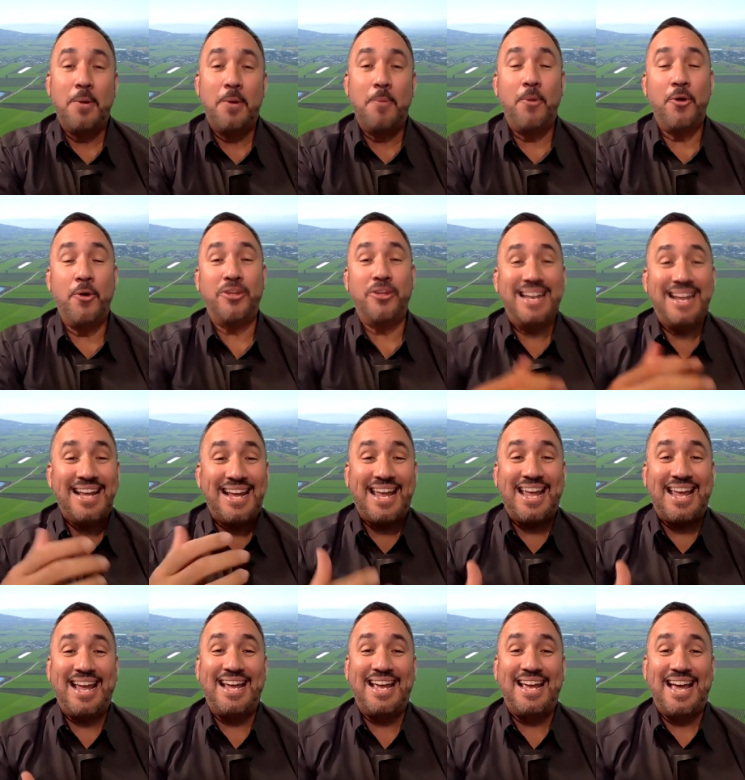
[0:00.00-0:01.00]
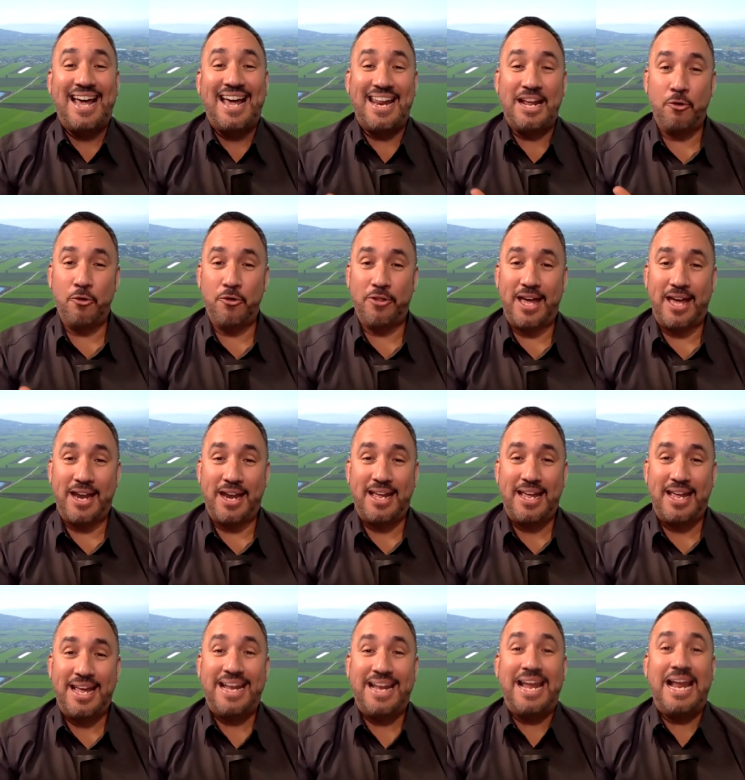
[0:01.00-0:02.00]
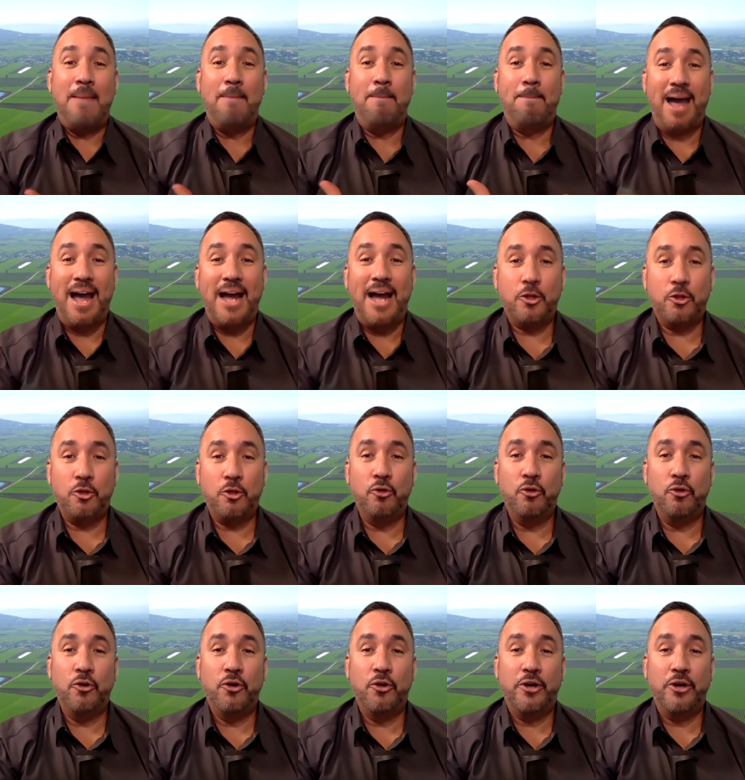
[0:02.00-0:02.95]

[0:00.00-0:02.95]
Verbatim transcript: Bueno, tienes que recordar que el pacto